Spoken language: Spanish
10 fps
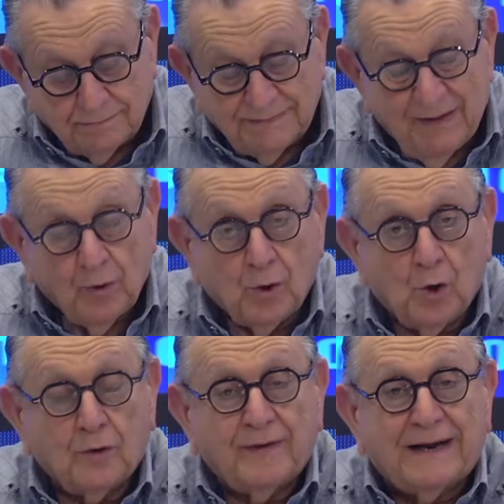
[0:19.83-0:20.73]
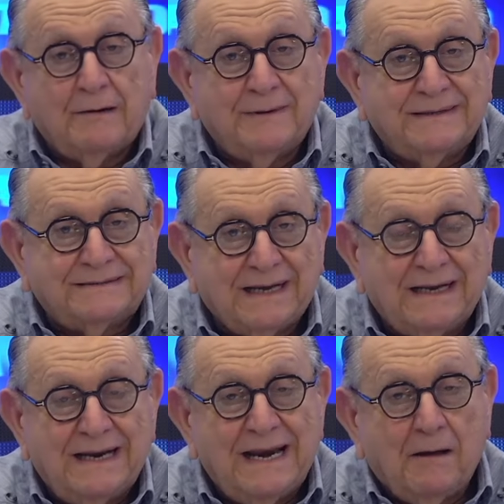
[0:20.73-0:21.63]
de dolor de cabeza
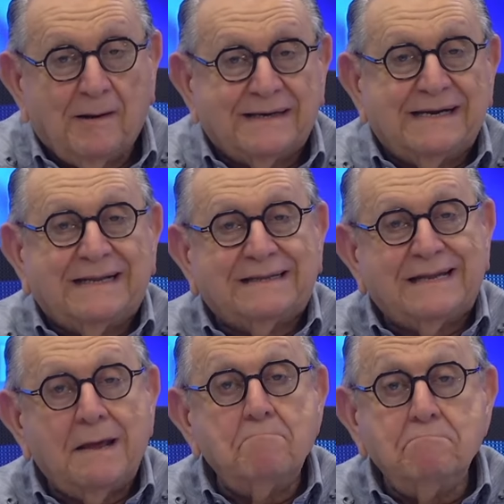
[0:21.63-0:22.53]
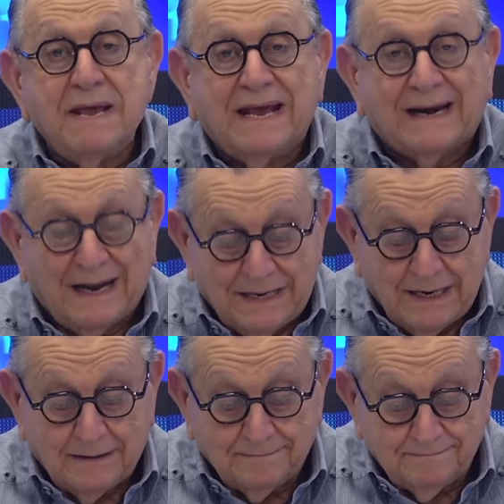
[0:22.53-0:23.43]
en la variante migraña,